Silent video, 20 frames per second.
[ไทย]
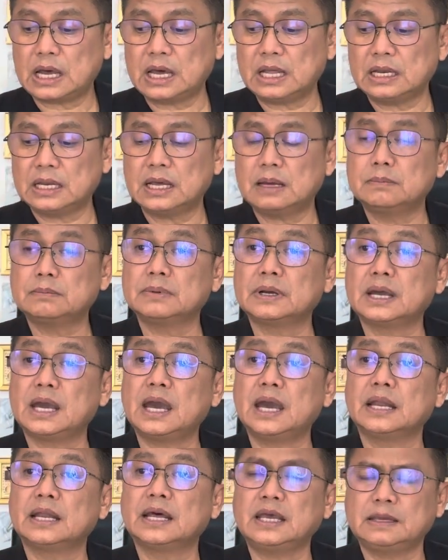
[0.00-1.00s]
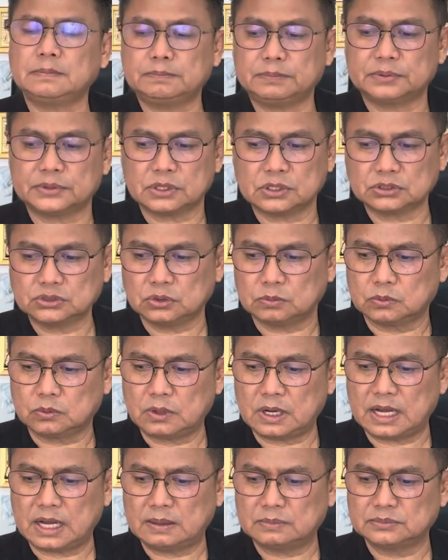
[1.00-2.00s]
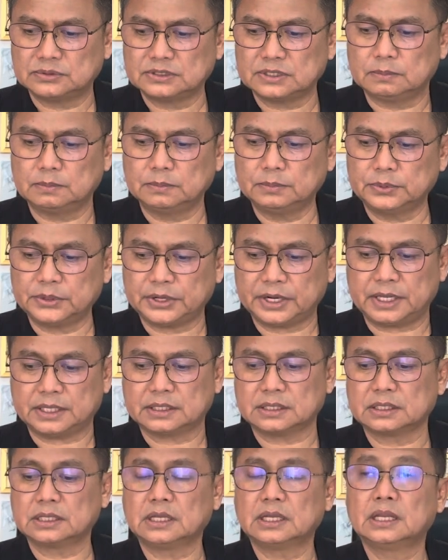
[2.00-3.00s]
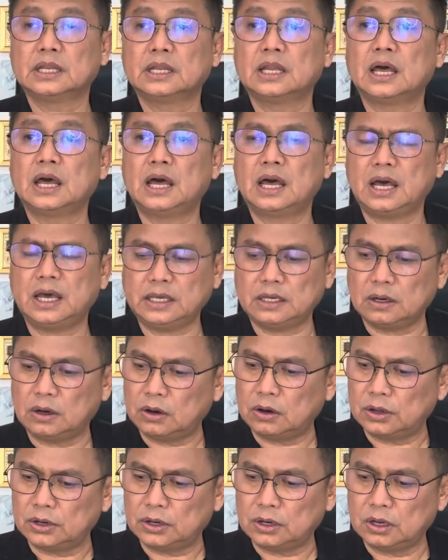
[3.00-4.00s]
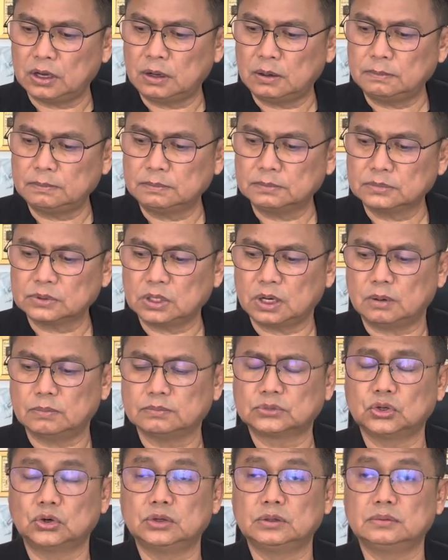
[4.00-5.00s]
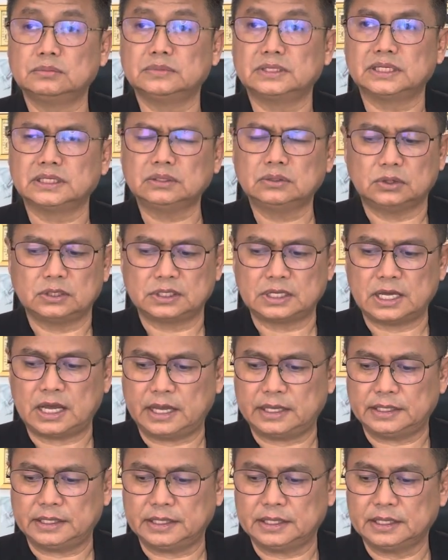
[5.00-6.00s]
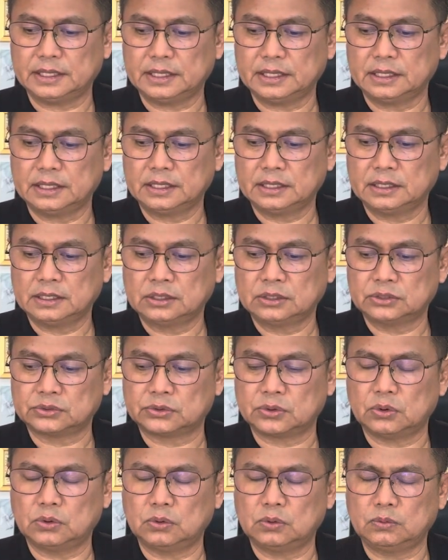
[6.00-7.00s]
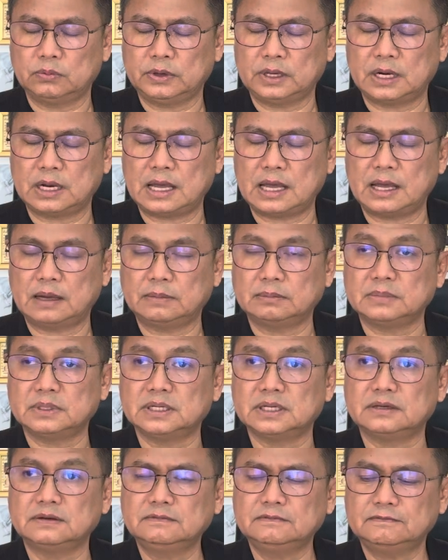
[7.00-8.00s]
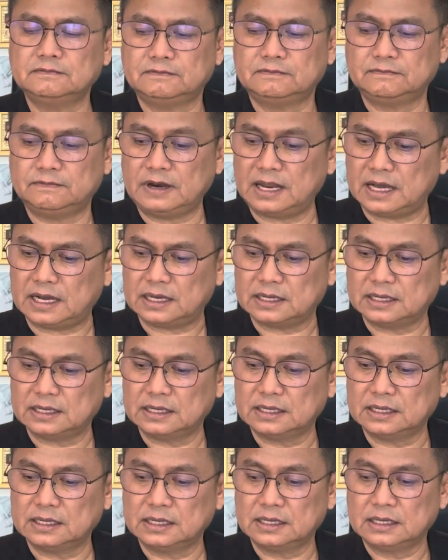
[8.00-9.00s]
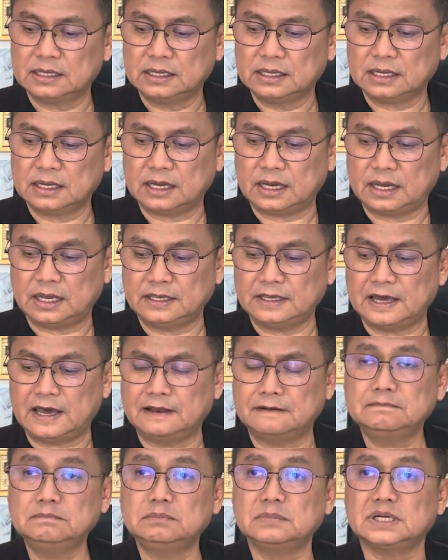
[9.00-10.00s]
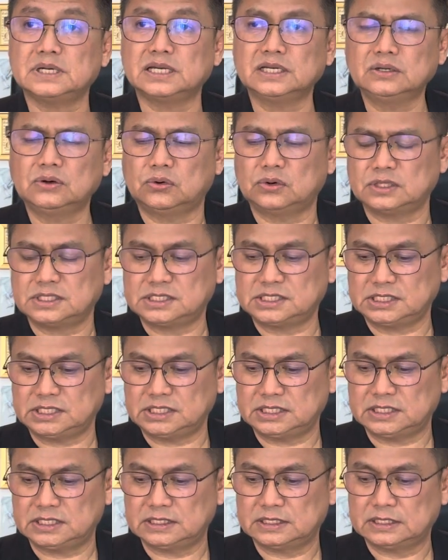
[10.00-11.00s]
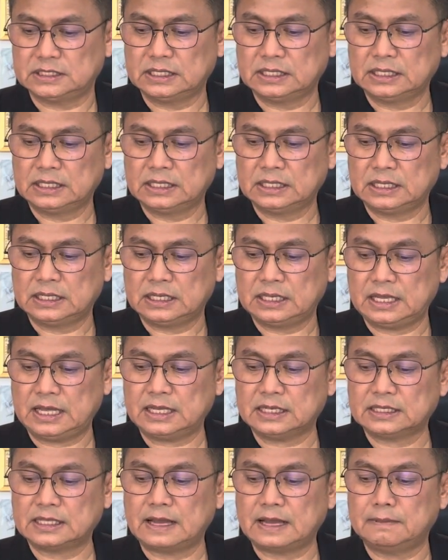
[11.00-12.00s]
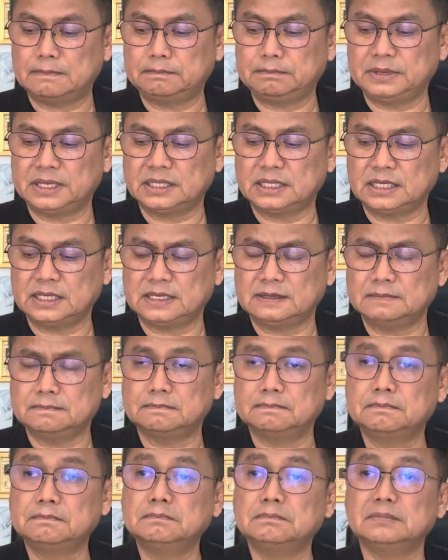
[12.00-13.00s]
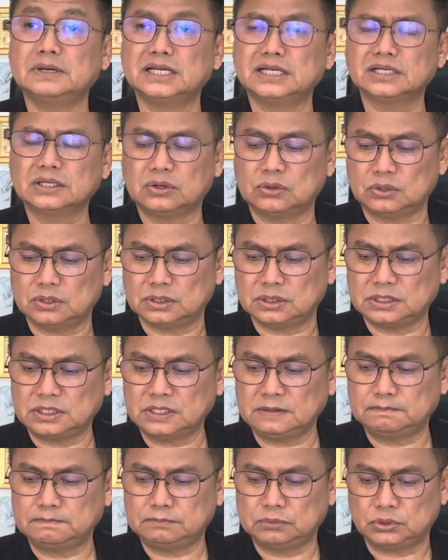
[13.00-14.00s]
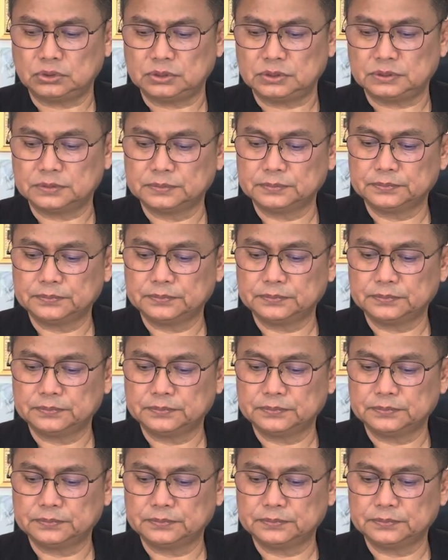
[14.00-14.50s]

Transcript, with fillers: การทำงานให้ประสบความสำเร็จ ให้อ่อนน้อมถ่อมตนเหมือนคนไทย ตรงเวลาเหมือนฝรั่ง ขยันเหมือนคนจีน และทำเป็นทีมเหมือนคนญี่ปุ่น